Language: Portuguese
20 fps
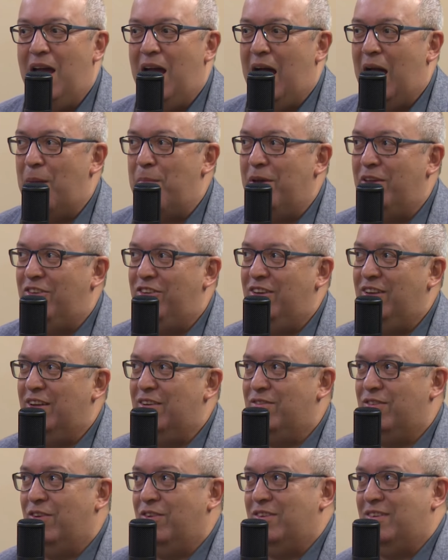a
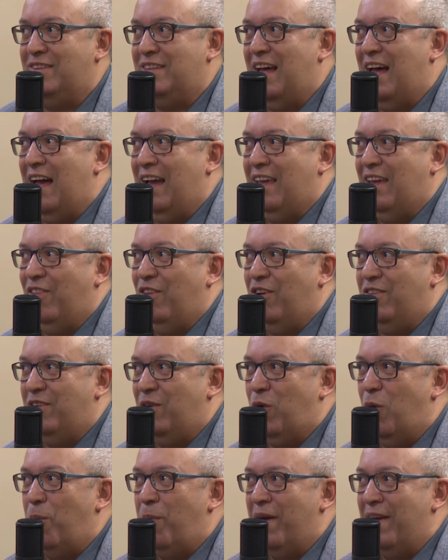Betina Von Stack, a
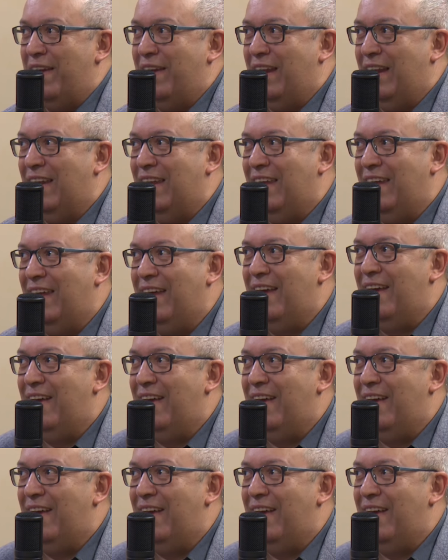nossa companheira ali